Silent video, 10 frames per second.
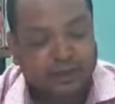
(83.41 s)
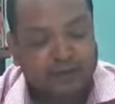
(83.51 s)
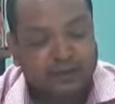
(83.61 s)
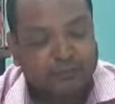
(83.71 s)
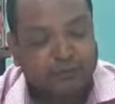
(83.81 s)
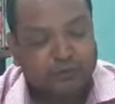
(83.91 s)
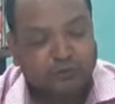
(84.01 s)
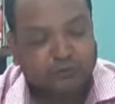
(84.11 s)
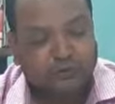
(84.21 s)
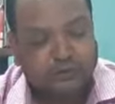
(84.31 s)
নিজে পড়ো
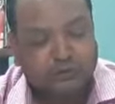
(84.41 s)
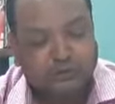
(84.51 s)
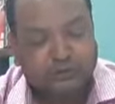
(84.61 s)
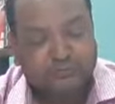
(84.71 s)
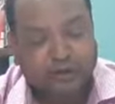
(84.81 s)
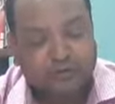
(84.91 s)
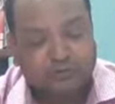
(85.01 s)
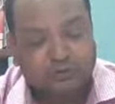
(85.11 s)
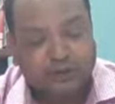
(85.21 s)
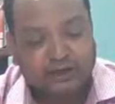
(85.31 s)
গ্রন্থটির জন্য তিনি ভারত
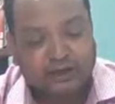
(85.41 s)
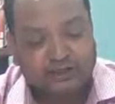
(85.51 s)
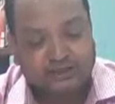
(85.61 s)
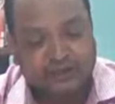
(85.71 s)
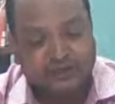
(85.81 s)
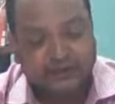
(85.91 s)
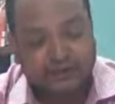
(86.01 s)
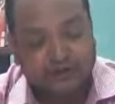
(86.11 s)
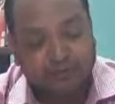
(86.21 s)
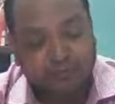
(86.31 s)
সরকারের কাছ থেকে
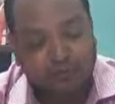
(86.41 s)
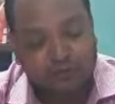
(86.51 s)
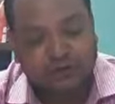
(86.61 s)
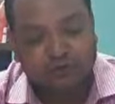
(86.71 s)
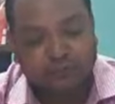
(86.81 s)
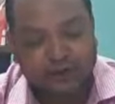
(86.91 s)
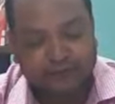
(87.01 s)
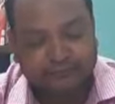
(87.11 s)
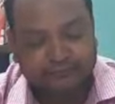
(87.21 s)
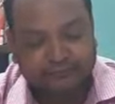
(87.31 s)
পুরস্কারও পান
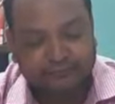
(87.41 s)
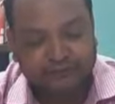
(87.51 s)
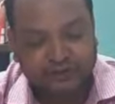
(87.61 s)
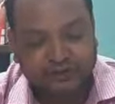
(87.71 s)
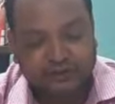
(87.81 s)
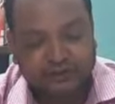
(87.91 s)
তিনি